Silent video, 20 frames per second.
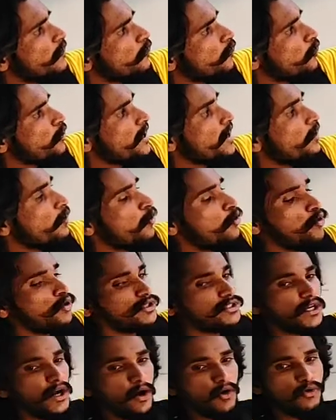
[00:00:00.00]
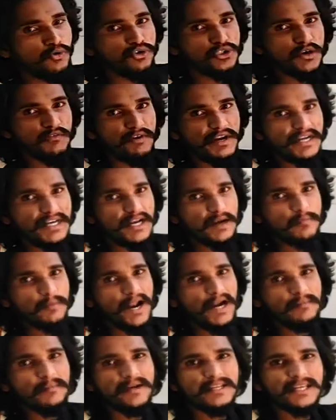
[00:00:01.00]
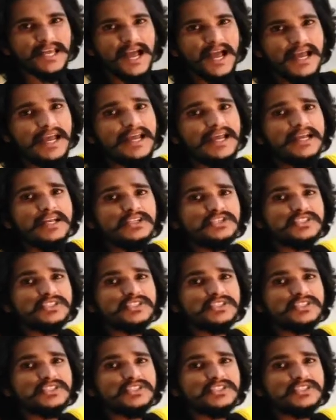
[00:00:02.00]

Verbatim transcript: वो है हुक्स और उसके वेंट्रल पार्ट पर क्या है